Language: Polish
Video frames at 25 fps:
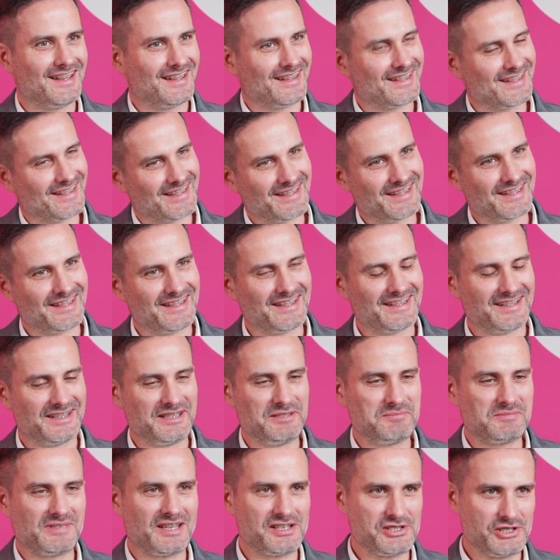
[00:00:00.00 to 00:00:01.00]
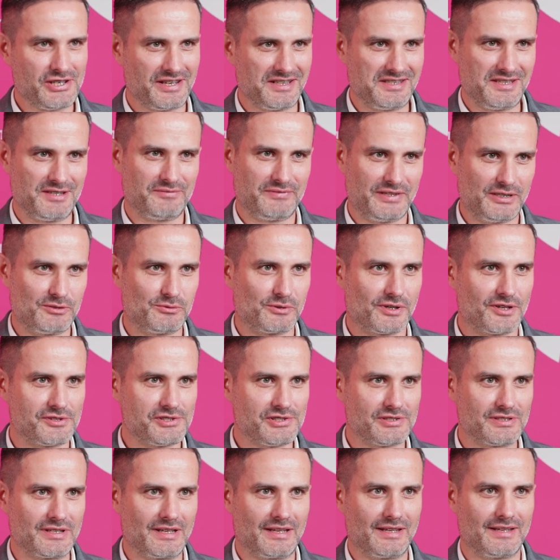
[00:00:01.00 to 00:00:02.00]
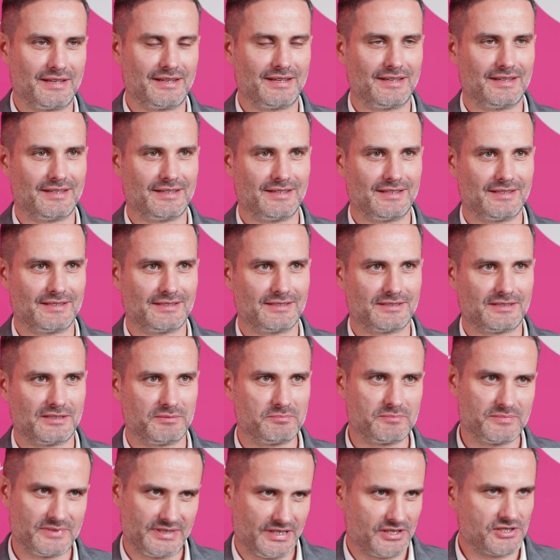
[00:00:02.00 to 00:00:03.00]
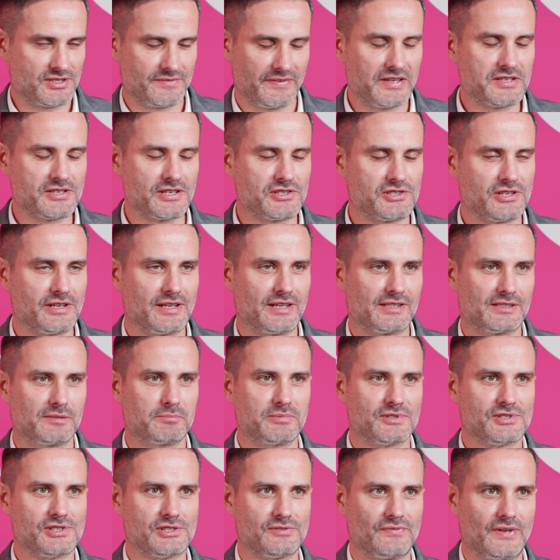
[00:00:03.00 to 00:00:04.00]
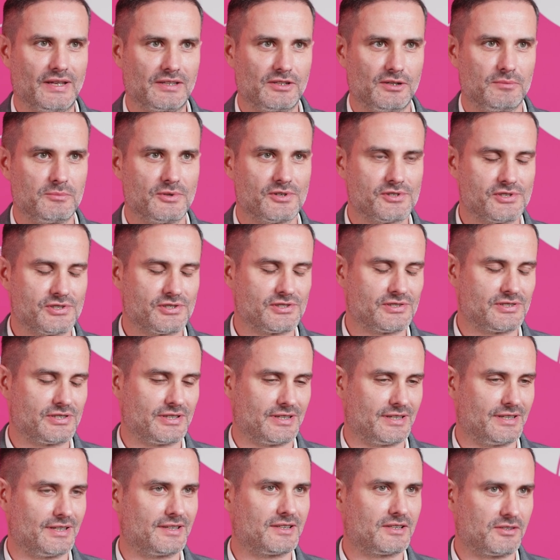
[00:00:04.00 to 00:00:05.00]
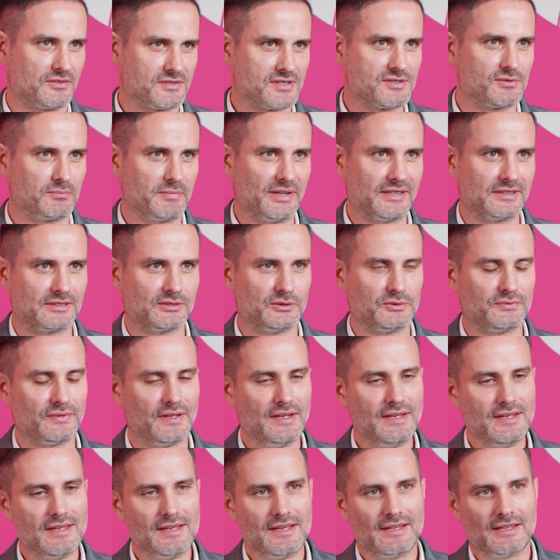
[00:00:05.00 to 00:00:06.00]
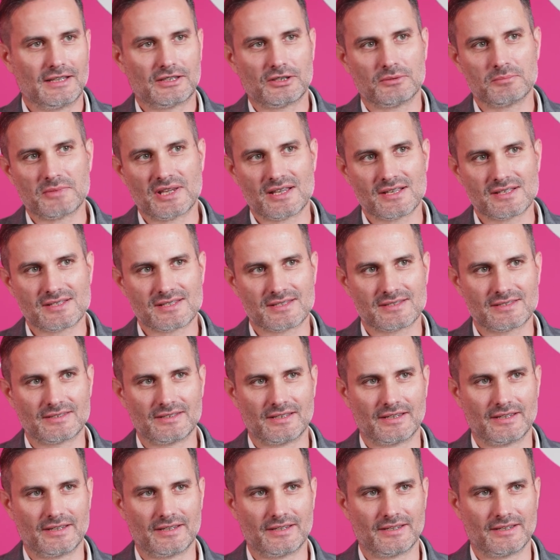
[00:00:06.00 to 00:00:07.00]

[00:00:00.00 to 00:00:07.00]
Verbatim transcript: E, Im ta średnia wieku rośnie, tym też zwiększa się jak gdyby świadomość konsumentów. Natomiast